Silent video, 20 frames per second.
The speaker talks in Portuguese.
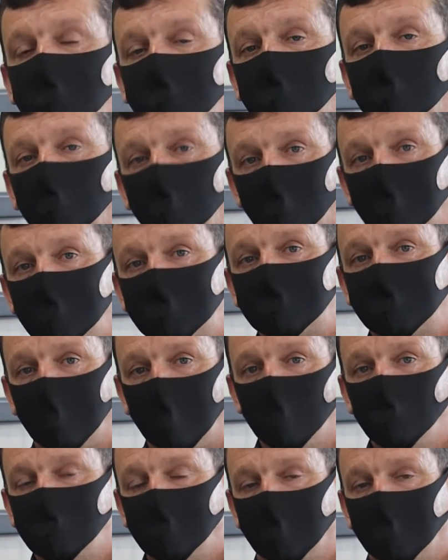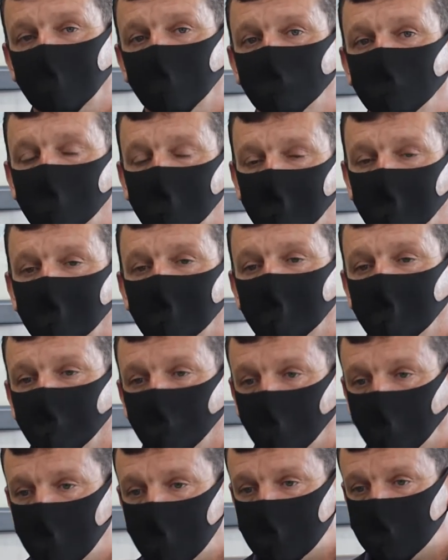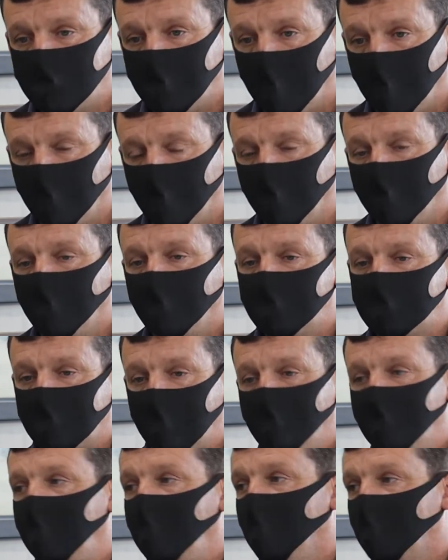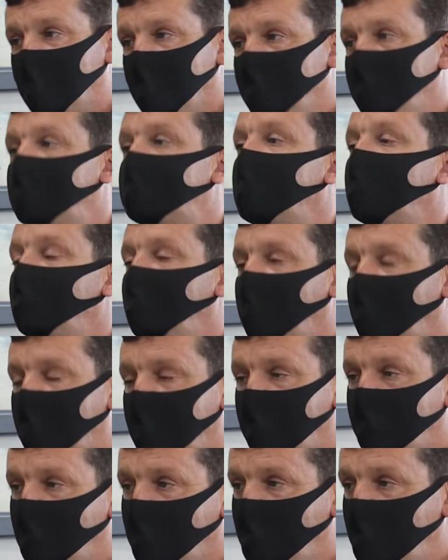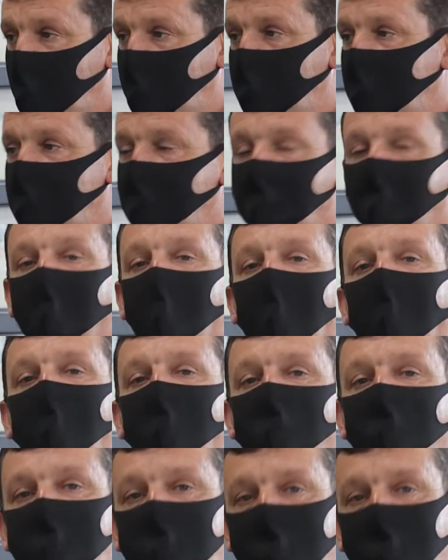estrutura de saúde a nível municipal está melhorando, mas tem que melhorar muito. A nível